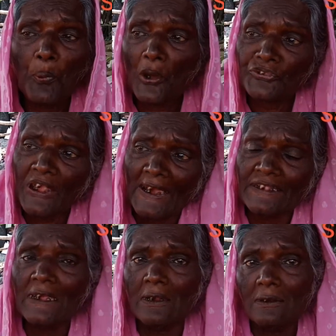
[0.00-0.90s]
প্রত্যেক
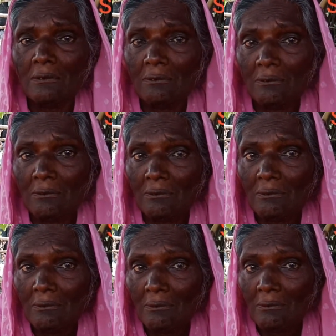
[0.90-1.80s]
দিন
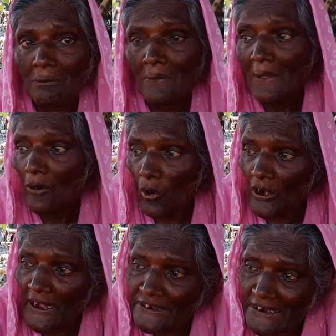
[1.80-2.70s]

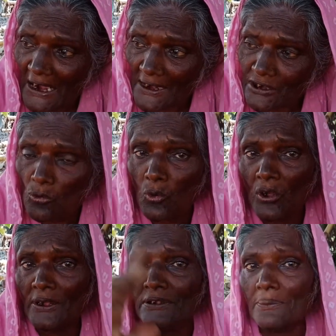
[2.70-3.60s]
ওরে জিগায় সব
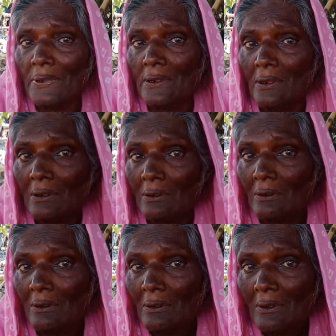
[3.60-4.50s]
কয়ে দিত
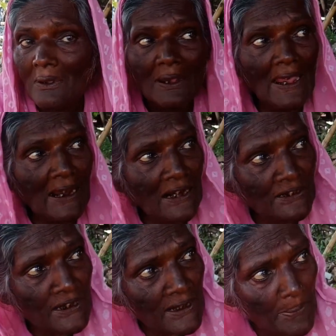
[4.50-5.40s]

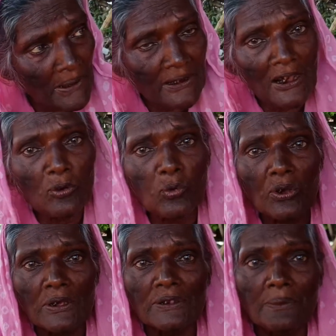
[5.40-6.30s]
একরে জিগাবে নিয়ে
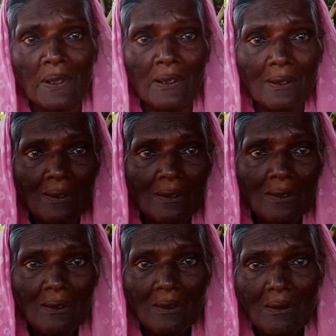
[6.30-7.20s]
কয়ে দিত এই
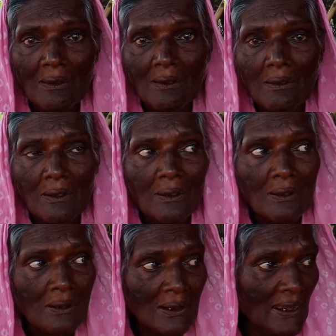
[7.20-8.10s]
জায়গাটার নাম কি
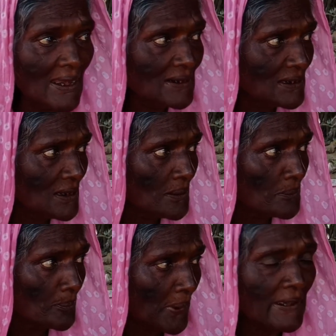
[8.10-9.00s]
এই
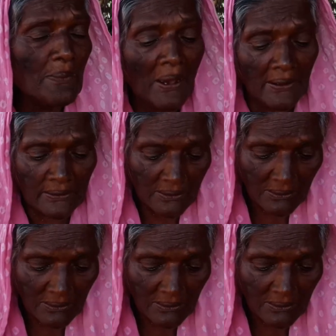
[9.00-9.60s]
বেরিবাদ